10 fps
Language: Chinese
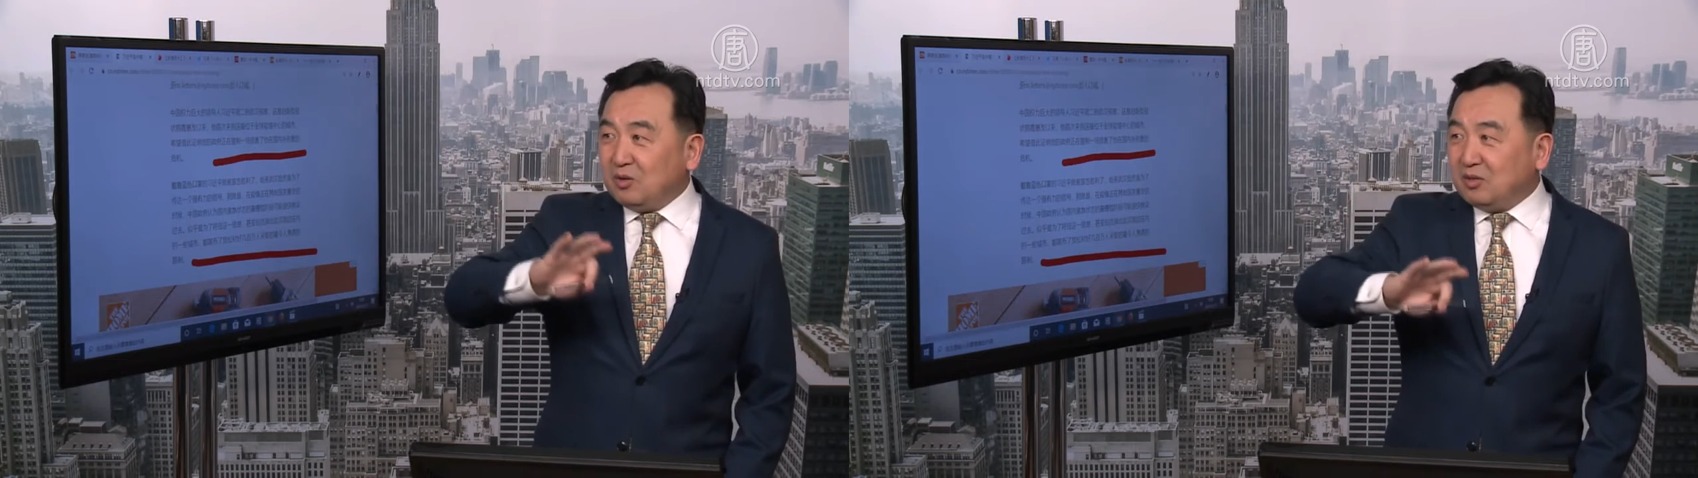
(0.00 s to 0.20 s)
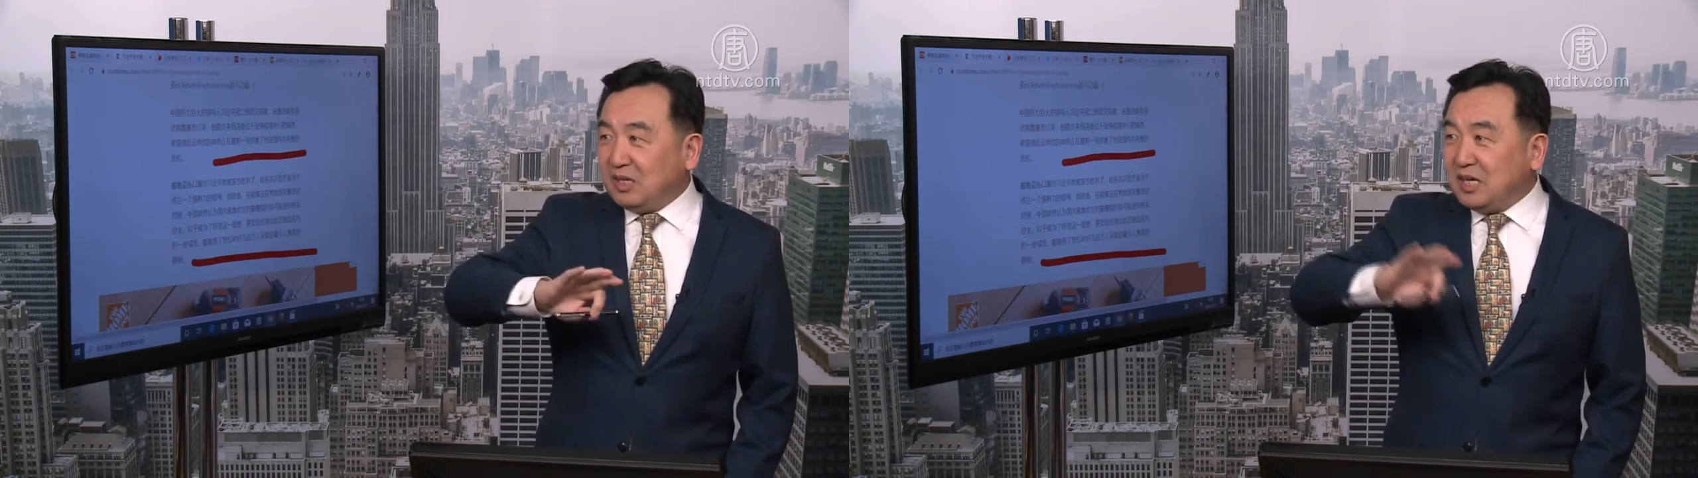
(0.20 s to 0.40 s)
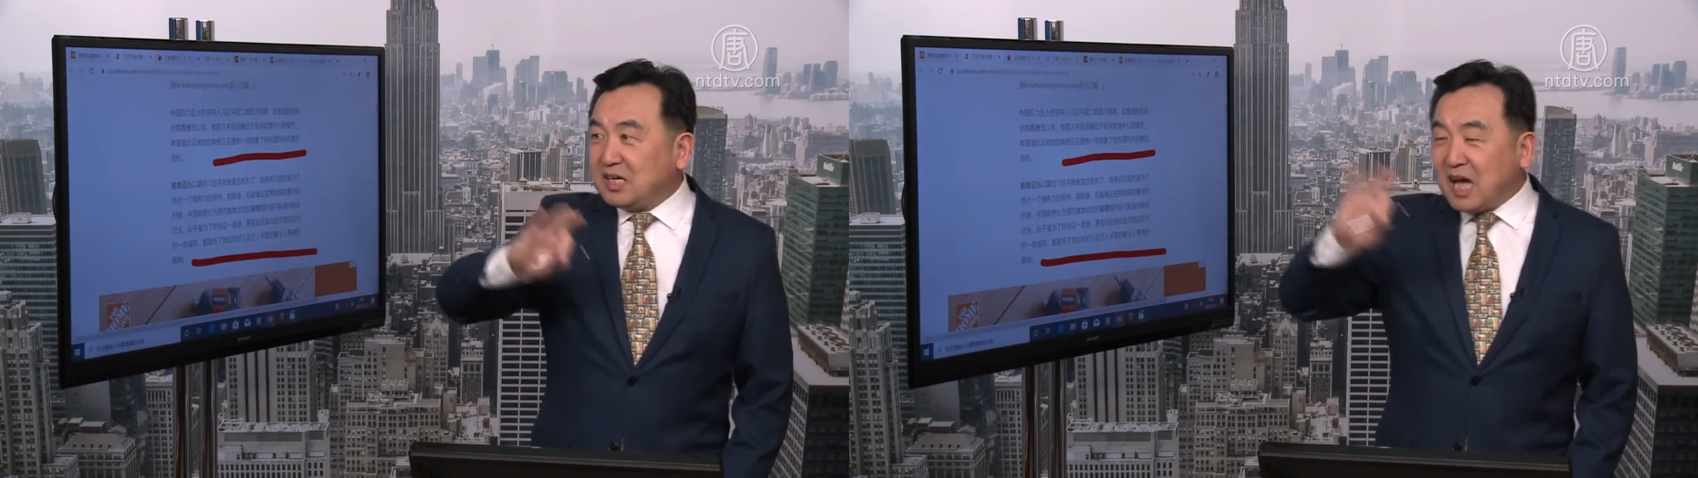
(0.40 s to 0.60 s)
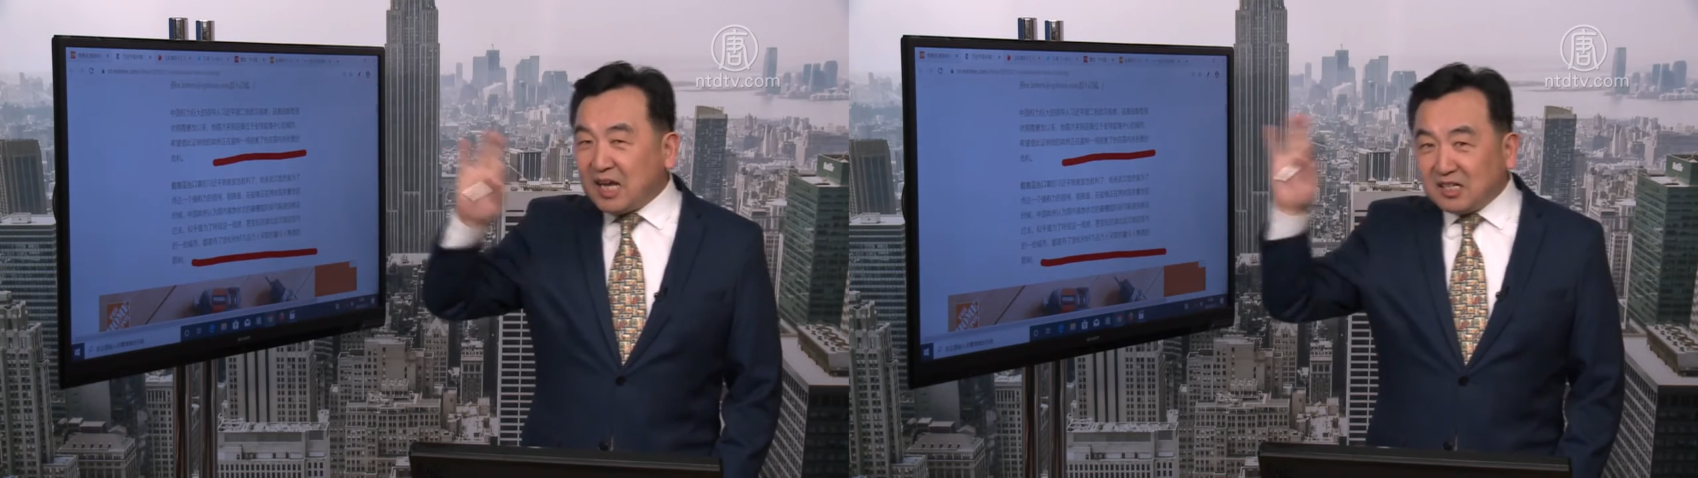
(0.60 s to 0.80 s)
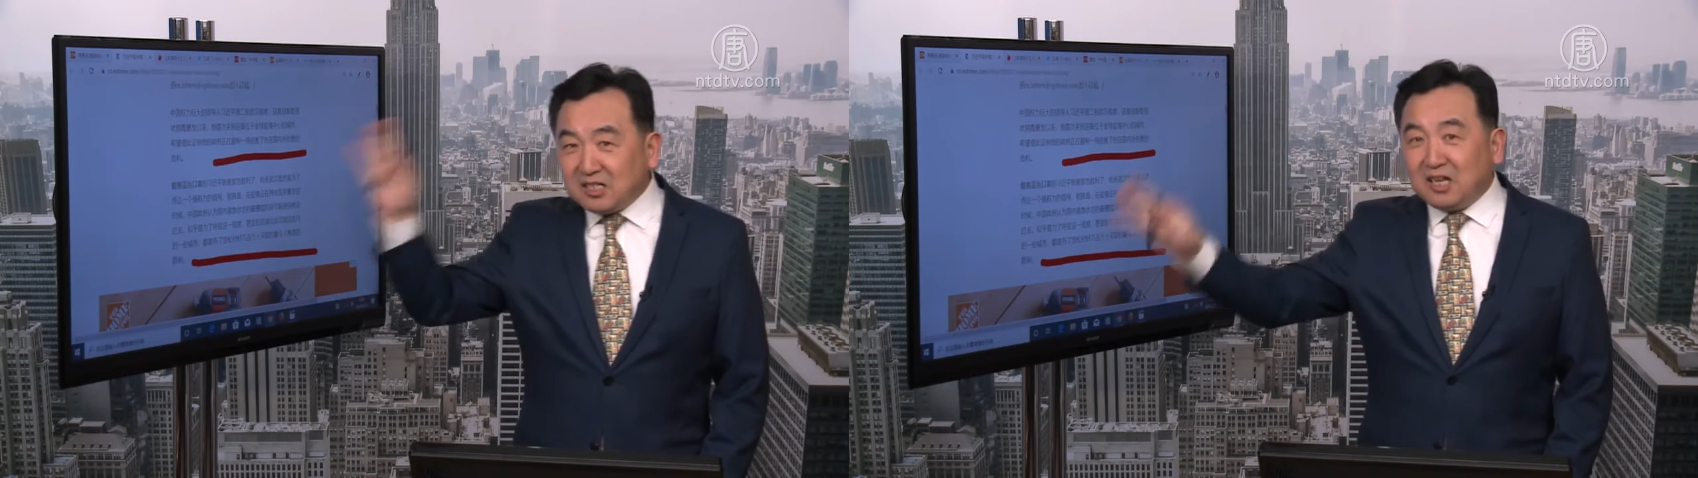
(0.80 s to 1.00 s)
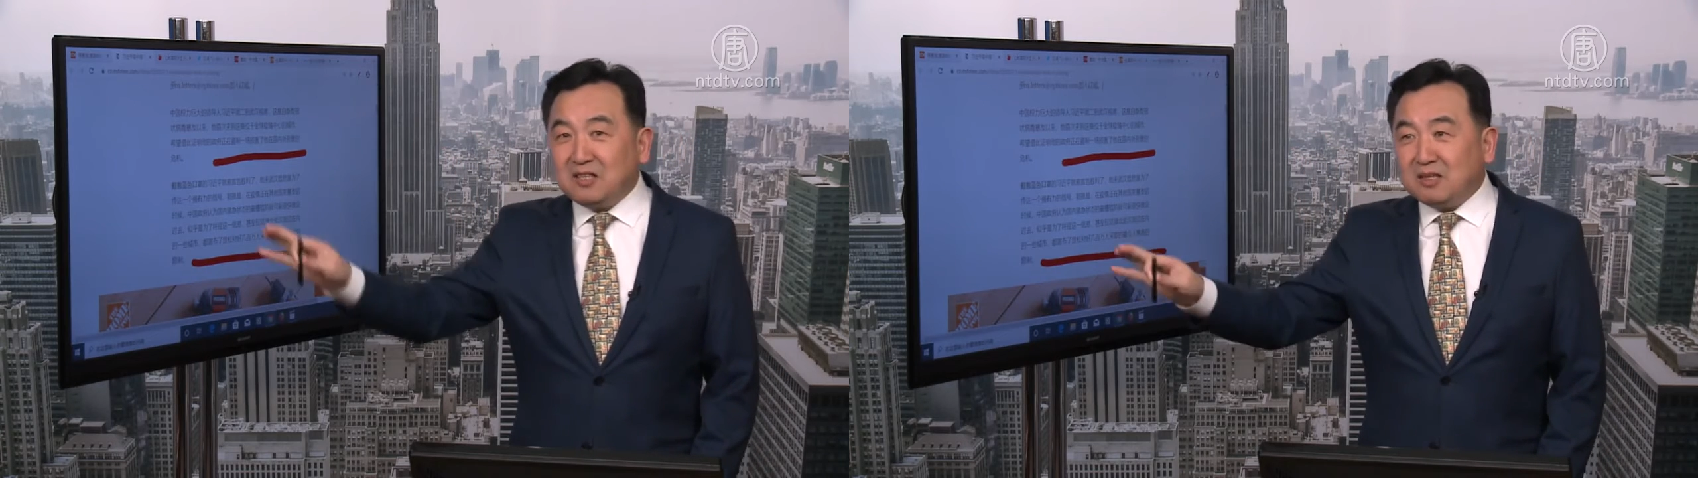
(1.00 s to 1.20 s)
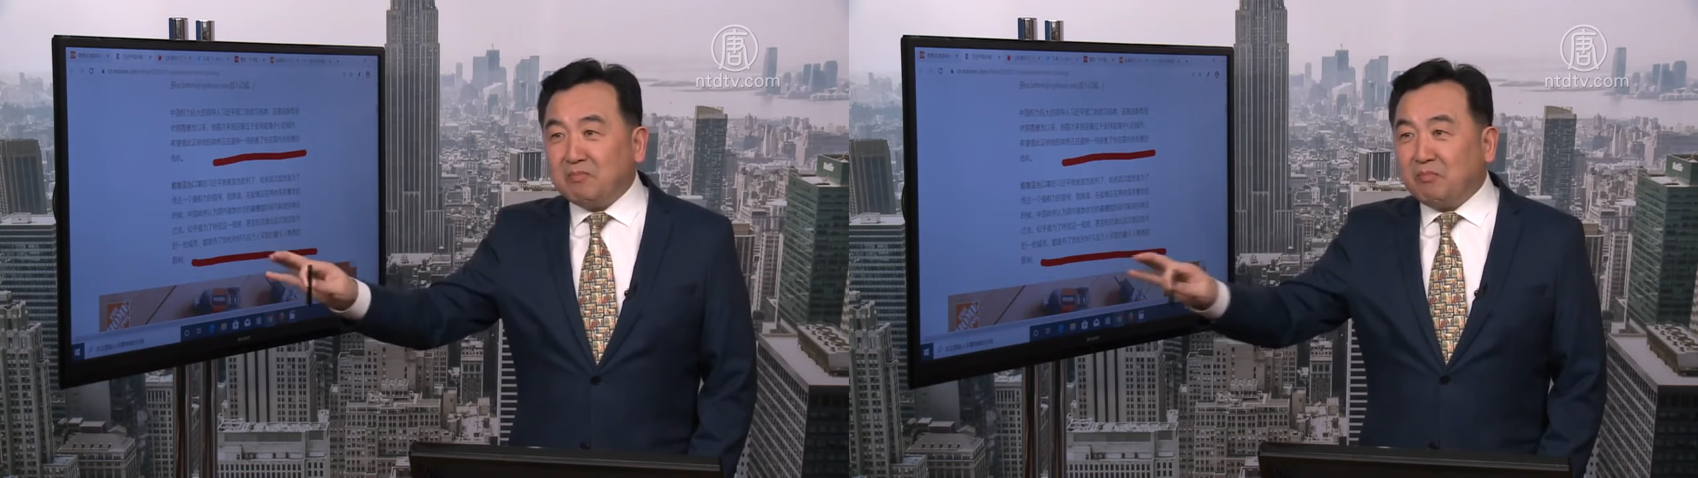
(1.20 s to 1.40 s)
离开了人，